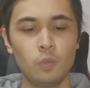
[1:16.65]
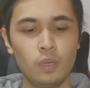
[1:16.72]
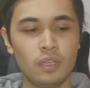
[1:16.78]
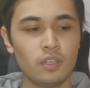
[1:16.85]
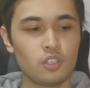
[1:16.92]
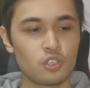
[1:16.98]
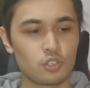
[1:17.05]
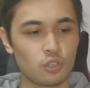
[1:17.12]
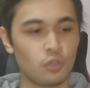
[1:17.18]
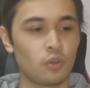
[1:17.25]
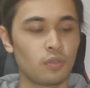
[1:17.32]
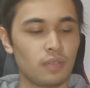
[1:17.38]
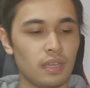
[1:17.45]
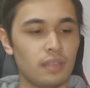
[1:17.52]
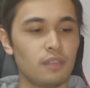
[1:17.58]
Quindi ci
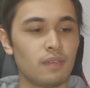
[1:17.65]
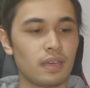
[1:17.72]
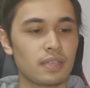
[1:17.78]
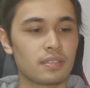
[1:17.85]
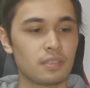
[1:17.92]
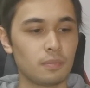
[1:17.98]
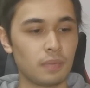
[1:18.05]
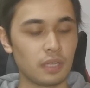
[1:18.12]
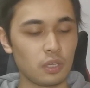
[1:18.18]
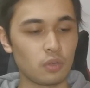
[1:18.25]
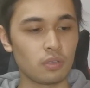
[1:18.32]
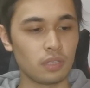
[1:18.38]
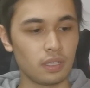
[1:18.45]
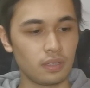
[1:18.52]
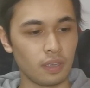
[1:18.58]
sono dei diversi
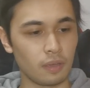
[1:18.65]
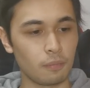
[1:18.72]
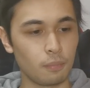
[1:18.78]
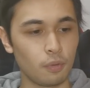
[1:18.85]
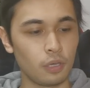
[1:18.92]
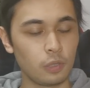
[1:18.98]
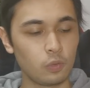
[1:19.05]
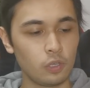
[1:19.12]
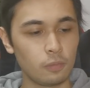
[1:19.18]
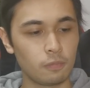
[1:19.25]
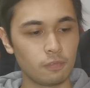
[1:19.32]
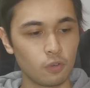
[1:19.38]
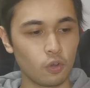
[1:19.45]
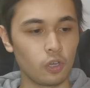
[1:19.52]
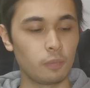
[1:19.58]
periodi di tempo in cui
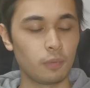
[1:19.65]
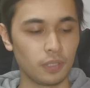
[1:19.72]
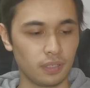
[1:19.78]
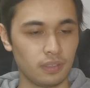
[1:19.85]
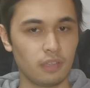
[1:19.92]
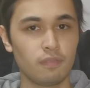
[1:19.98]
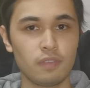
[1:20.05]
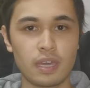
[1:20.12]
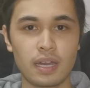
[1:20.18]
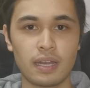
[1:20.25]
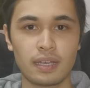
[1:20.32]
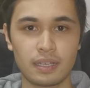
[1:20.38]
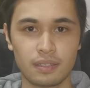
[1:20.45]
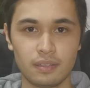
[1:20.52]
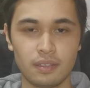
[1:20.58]
voi potete inviare
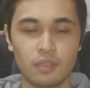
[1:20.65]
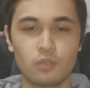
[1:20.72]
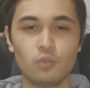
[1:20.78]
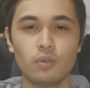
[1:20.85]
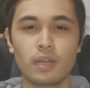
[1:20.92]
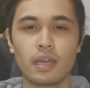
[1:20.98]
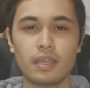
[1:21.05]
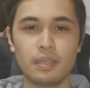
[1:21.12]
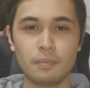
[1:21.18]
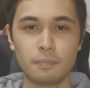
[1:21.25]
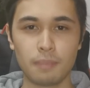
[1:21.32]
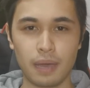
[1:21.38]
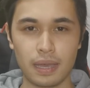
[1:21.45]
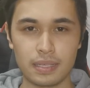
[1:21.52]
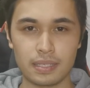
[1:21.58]
la candidatura
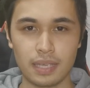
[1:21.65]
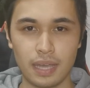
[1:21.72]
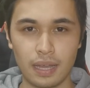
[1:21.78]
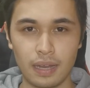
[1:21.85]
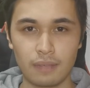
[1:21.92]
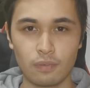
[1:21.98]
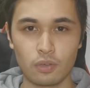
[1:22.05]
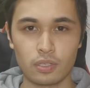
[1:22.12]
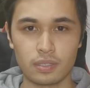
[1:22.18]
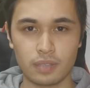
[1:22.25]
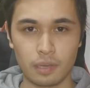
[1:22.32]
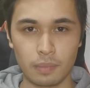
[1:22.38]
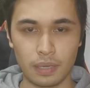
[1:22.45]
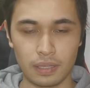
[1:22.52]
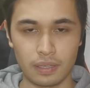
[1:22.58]
in base alla
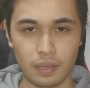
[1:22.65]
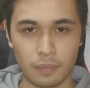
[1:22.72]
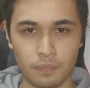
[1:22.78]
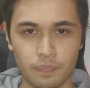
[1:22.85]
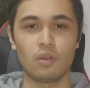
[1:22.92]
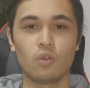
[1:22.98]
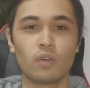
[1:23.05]
vostra media.